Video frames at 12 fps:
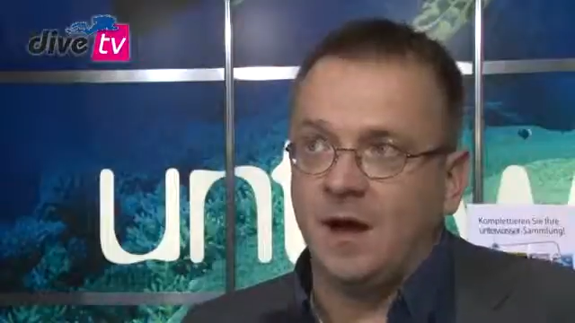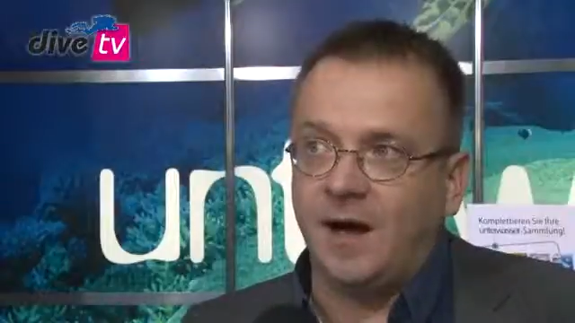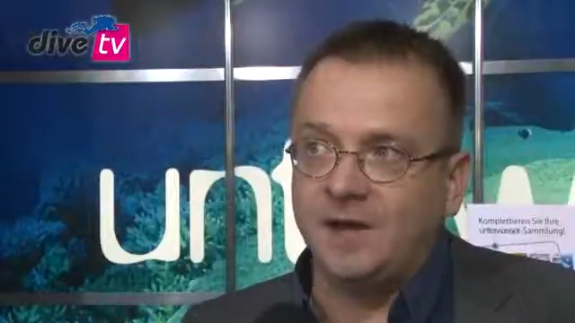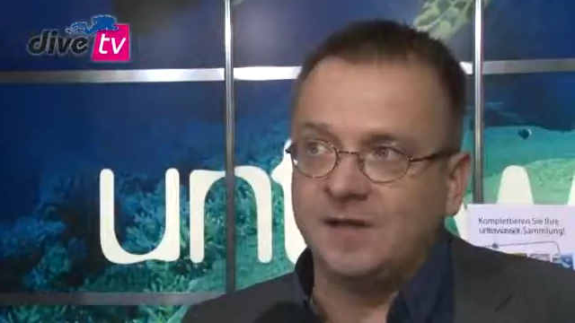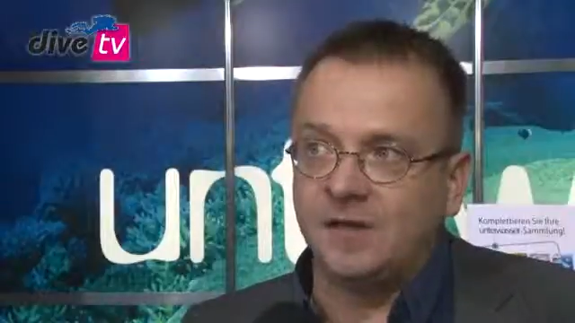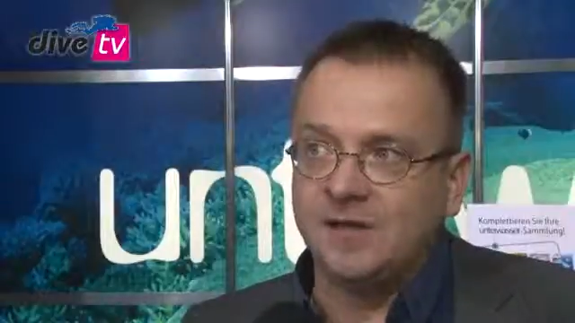
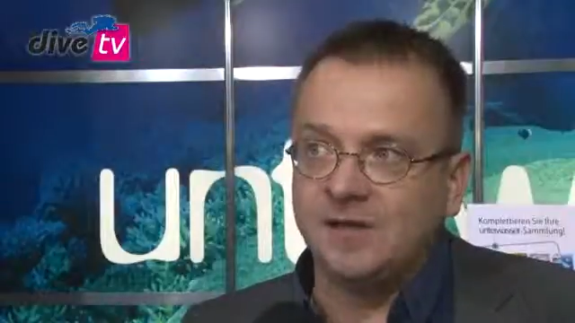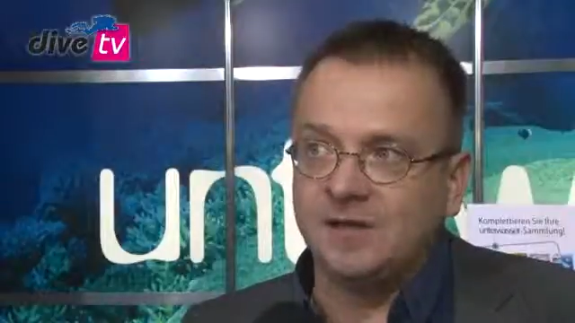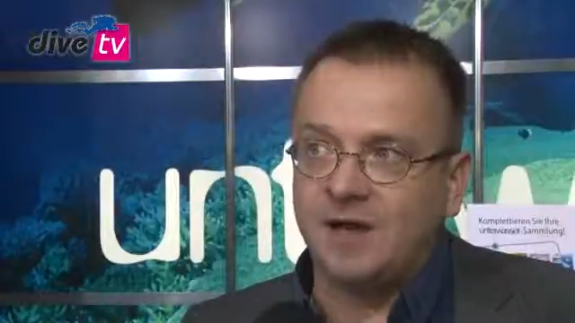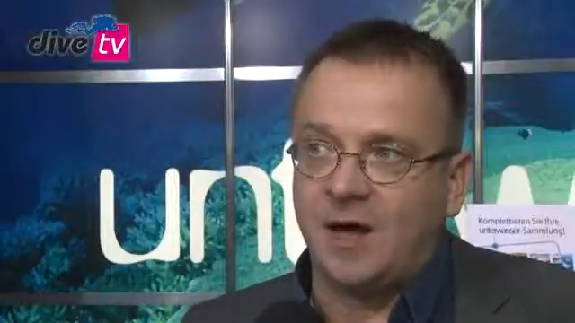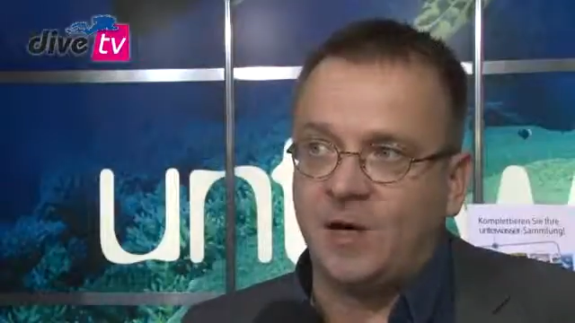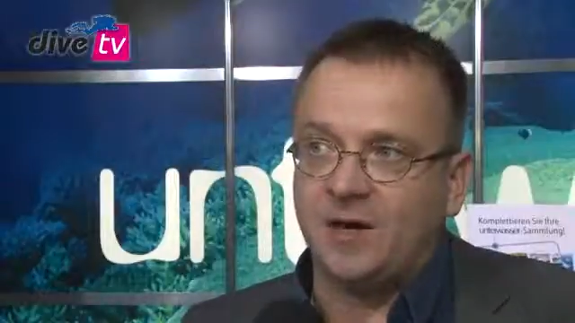
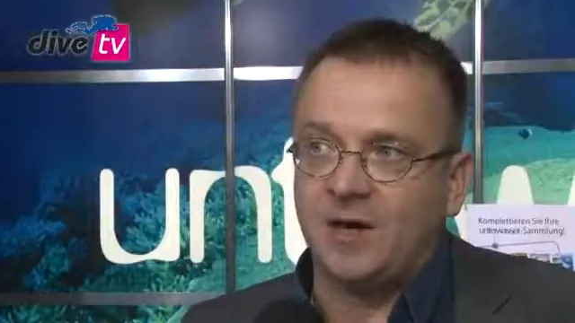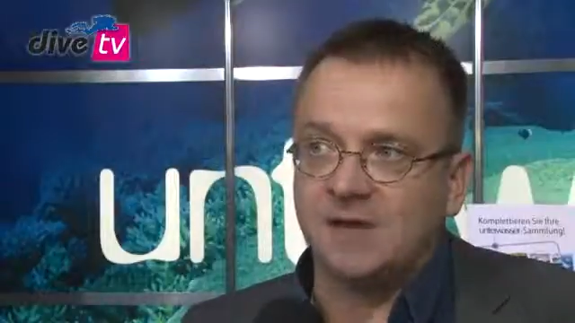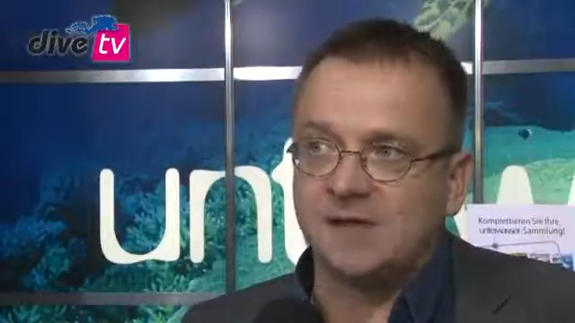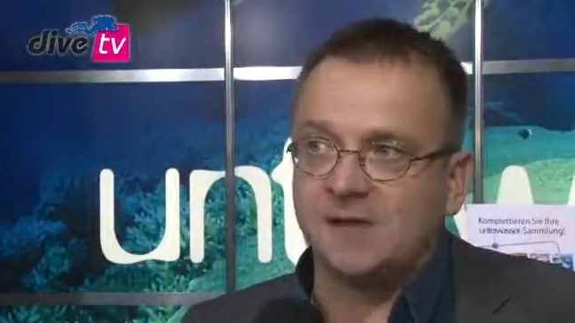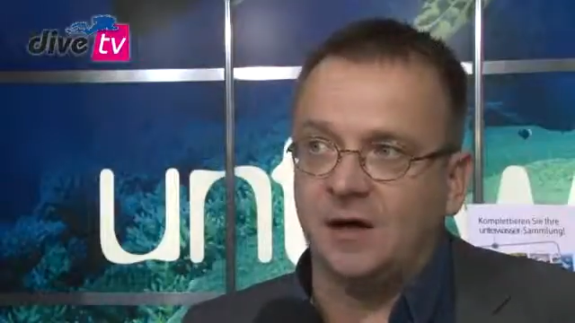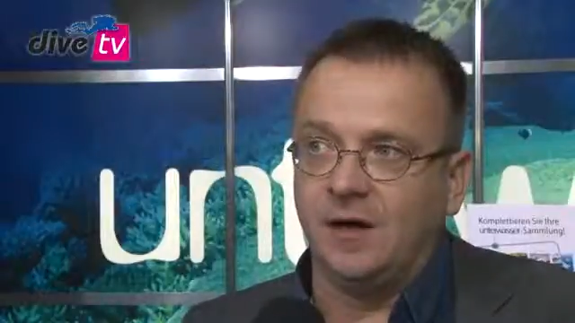Ansonsten kann man
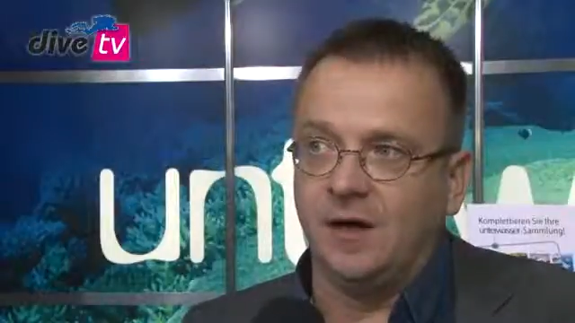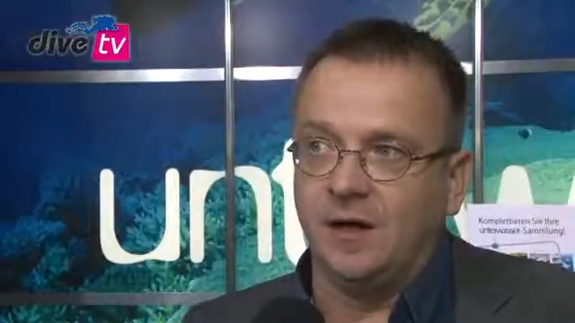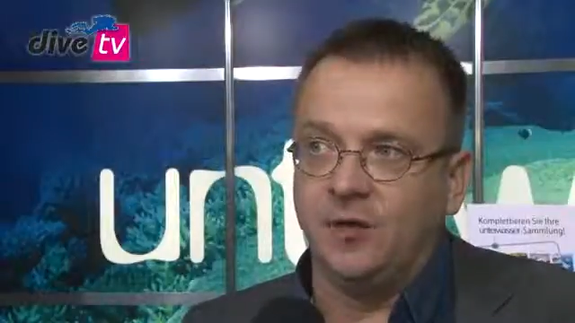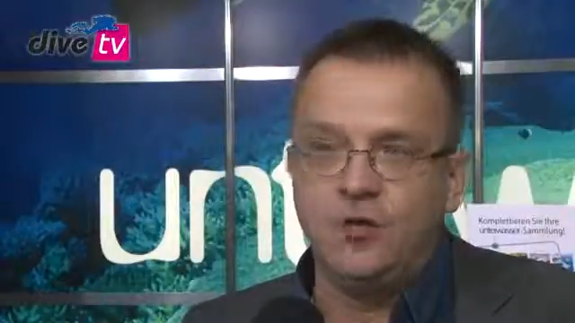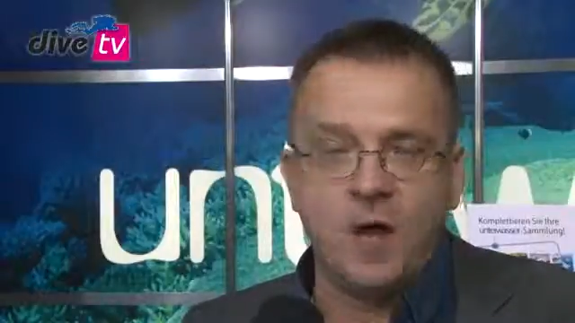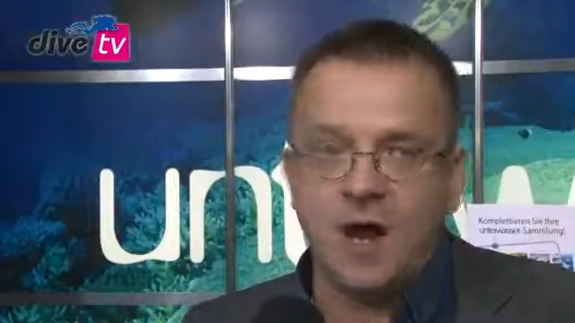das äh,
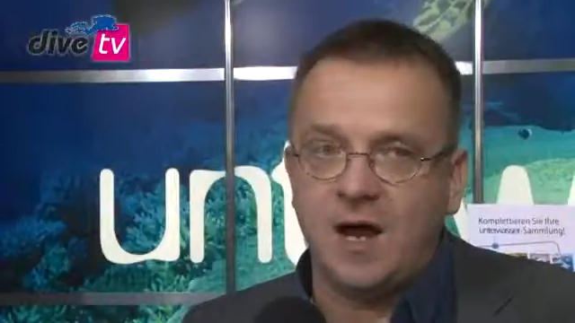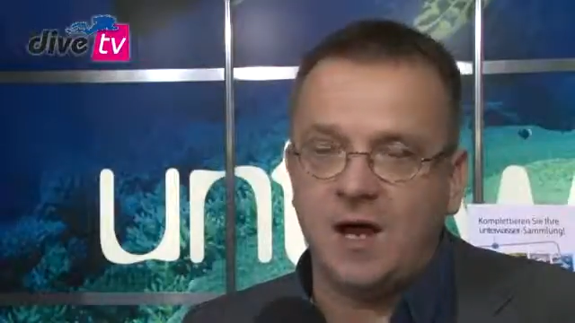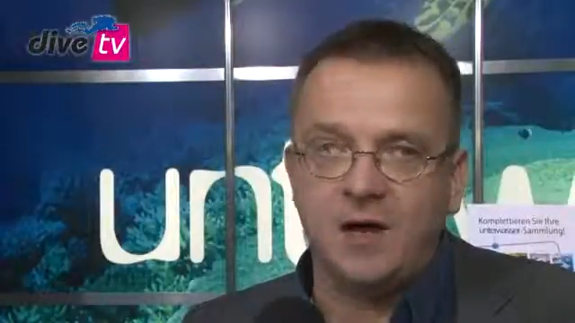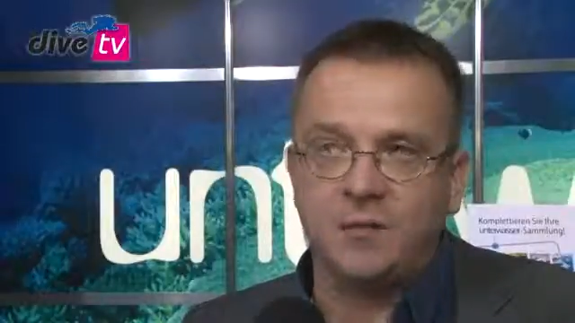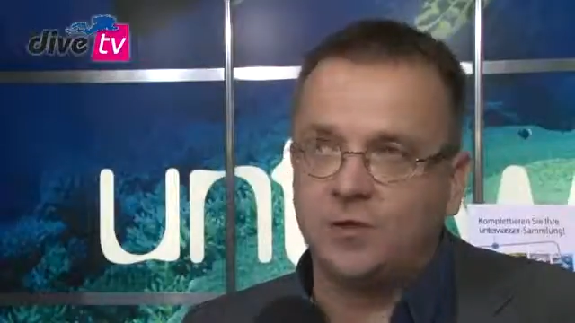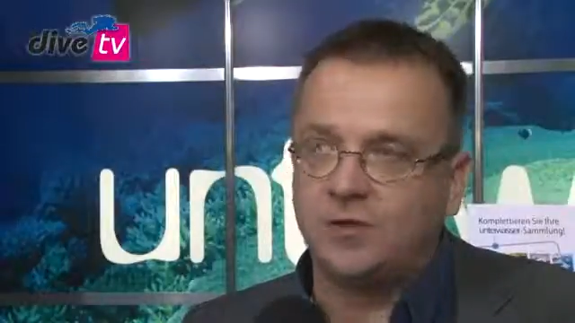
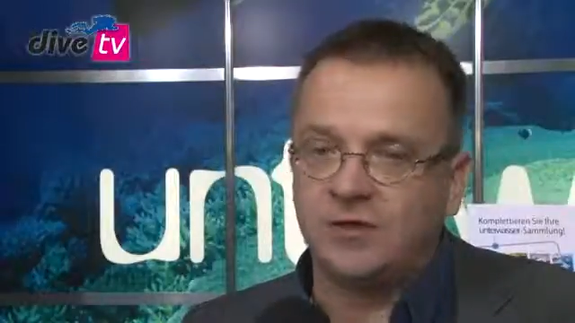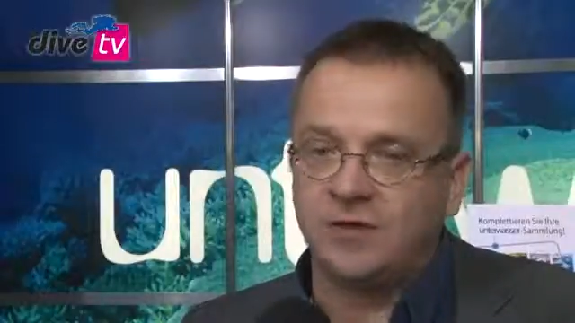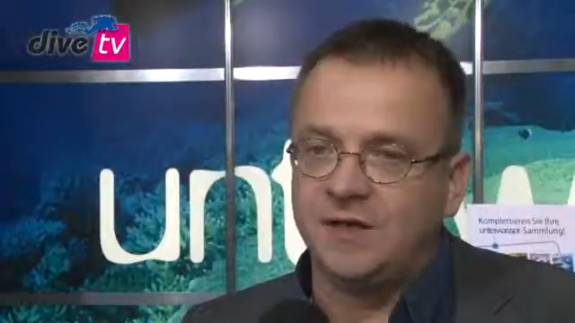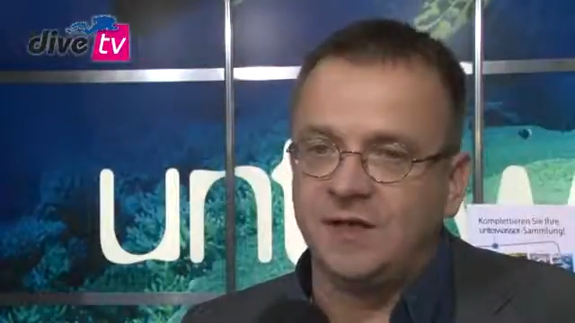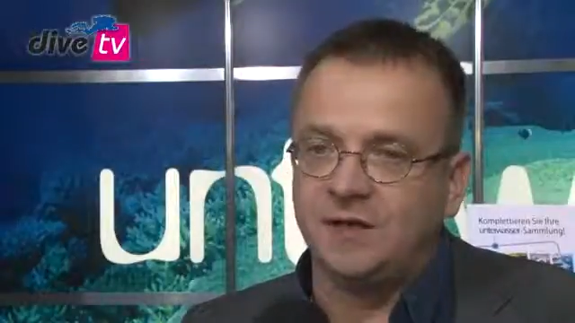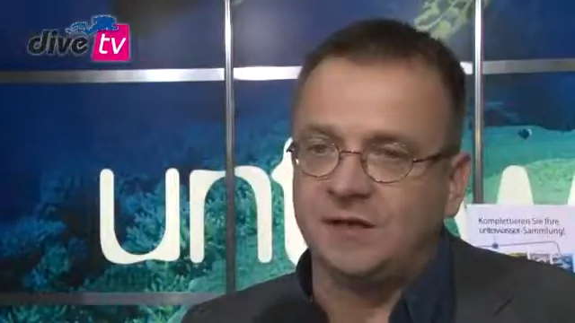überall im gut
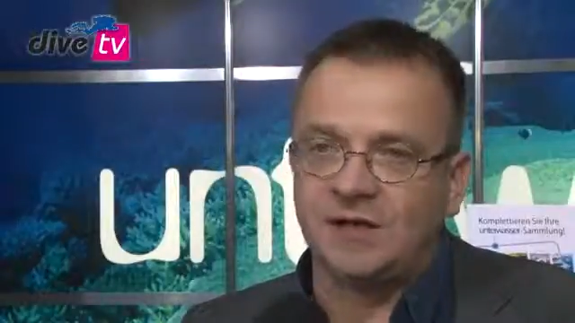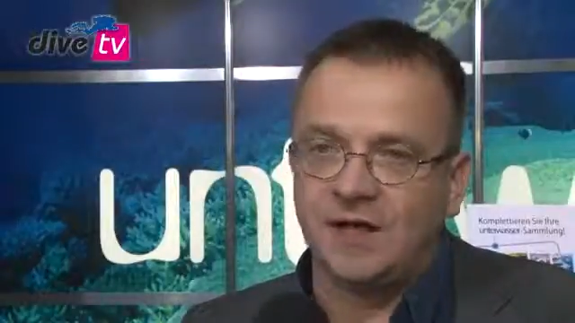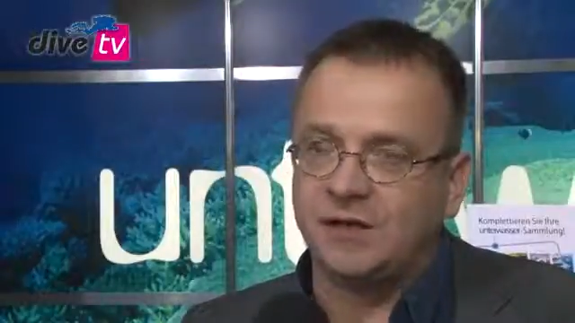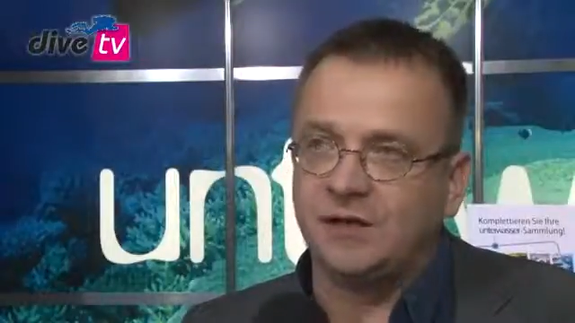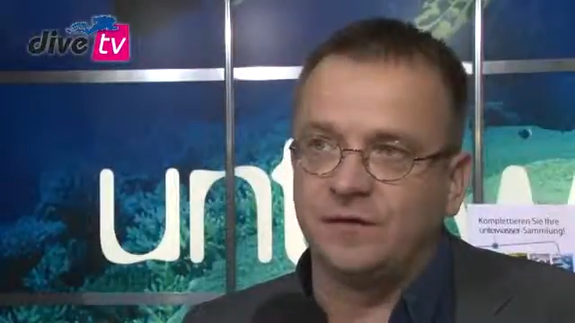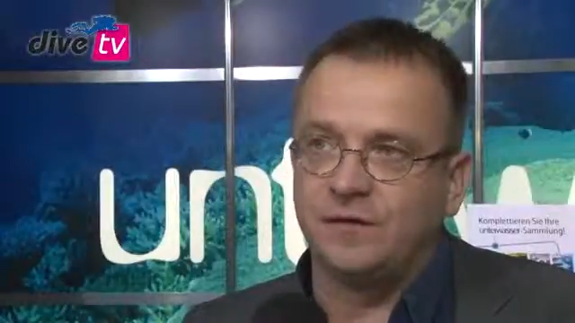sortierten
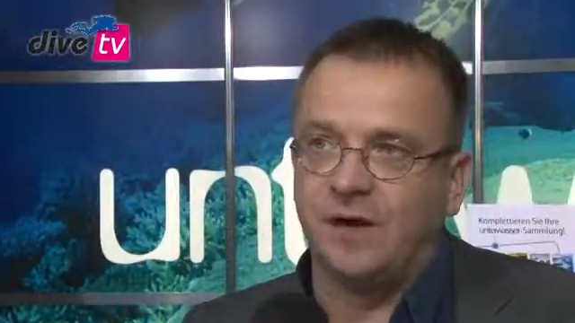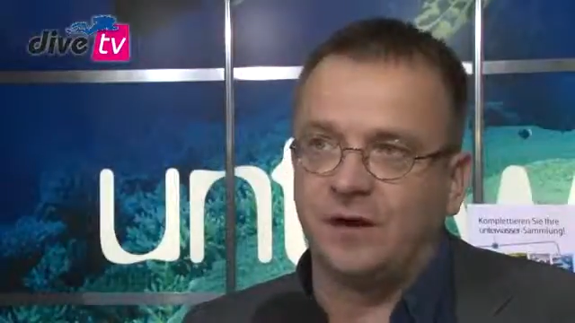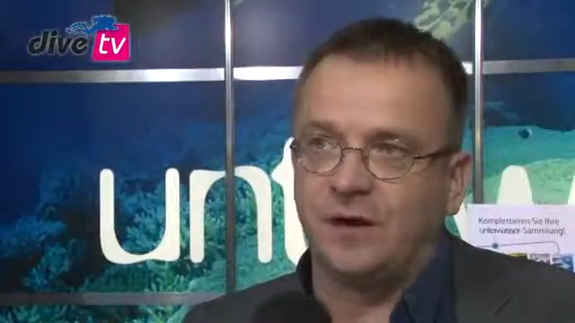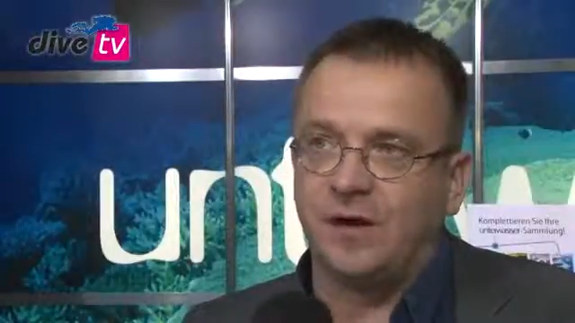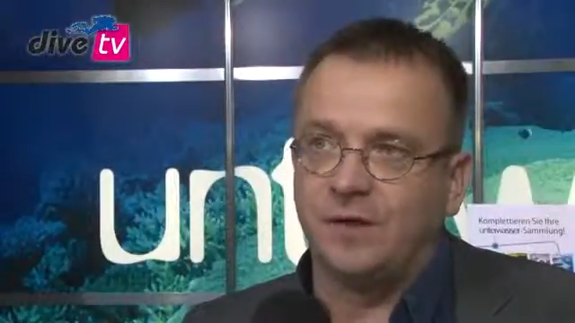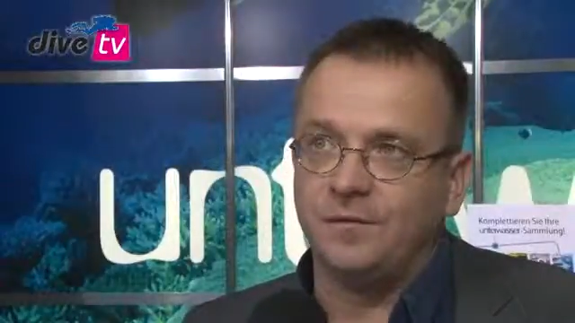
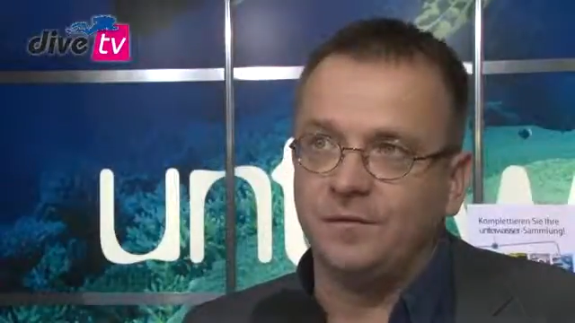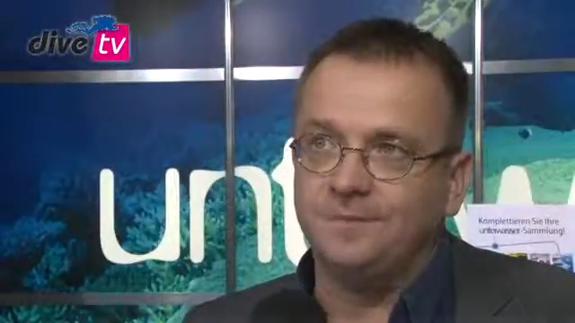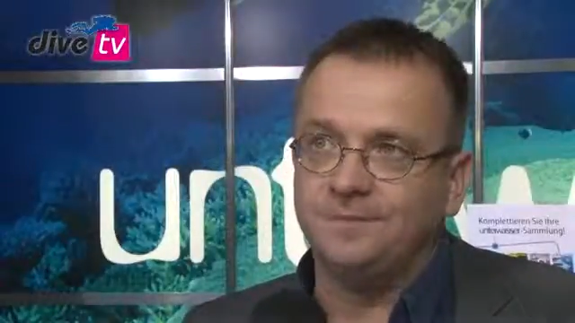Zeitschriftenhandel kaufen.